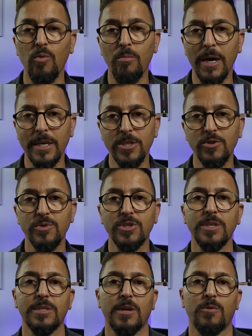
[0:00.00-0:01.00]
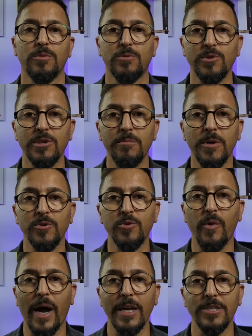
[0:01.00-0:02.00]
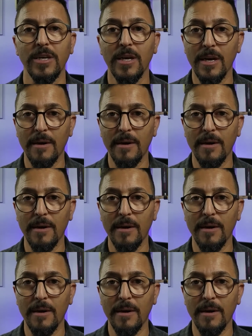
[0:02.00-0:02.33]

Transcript: uma injustiça contra os irmãos Wright,